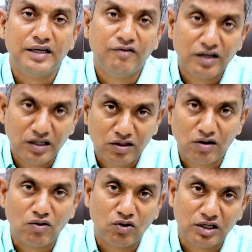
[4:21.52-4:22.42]

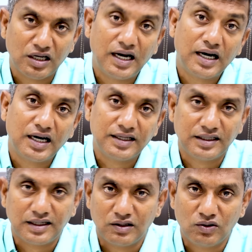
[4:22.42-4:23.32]
இவங்களுக்கும் அவங்களுக்கும்
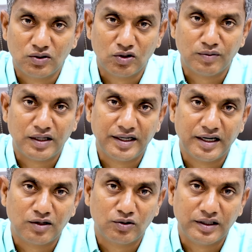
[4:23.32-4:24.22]
ஆகாதுன்ற அளவுக்கு ஒரு
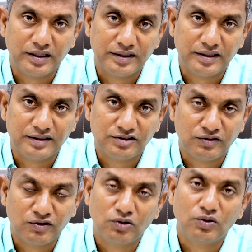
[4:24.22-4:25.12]
மாதிரியான ஒரு இது
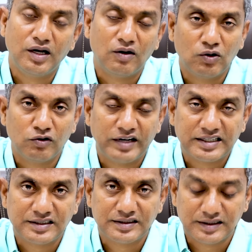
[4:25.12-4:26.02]
இருந்துச்சு இவங்களுக்குள்ளேயும் அவ்வளோ
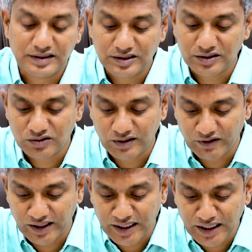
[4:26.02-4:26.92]
ஃபேக்ஷன்ஸ் இருந்துச்சு ஸோ
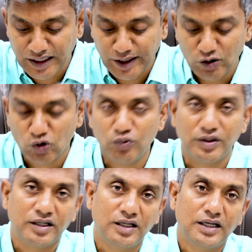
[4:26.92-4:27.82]
இவங்க எல்லாரையும்
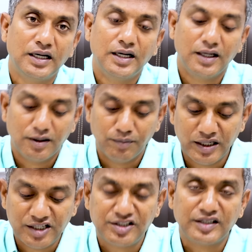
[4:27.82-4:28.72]
கூப்பிட்டு
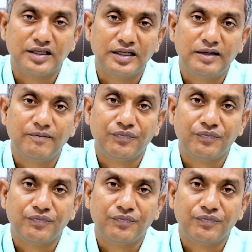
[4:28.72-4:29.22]
பீஜிங்கில்